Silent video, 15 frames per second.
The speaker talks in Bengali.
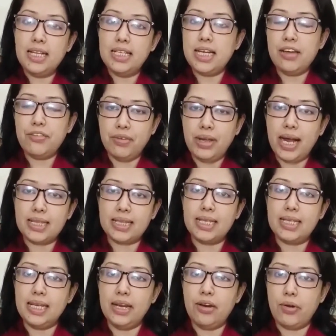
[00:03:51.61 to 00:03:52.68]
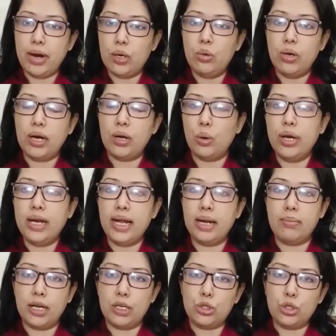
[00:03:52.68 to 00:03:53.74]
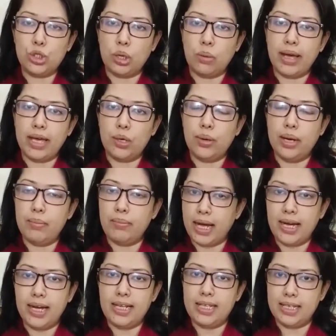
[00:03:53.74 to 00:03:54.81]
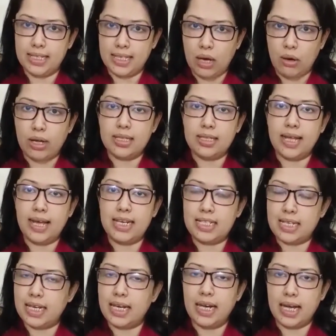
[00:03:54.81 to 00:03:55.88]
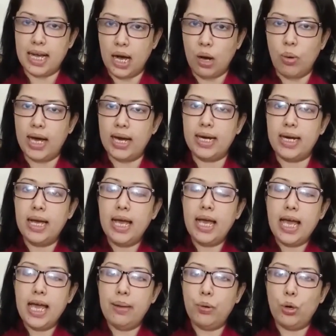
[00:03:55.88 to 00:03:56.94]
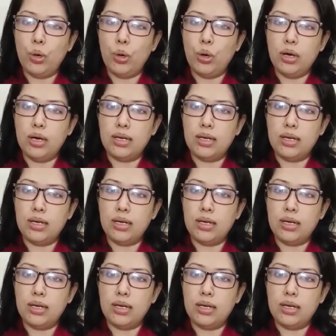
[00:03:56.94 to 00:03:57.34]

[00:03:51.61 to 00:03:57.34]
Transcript: যেই ভিলাতে তিনি রেগুলার হরিণের মাংস জবাই করে বাঙালিদের দাওয়াত দেন সেখানে খাওয়ান এবং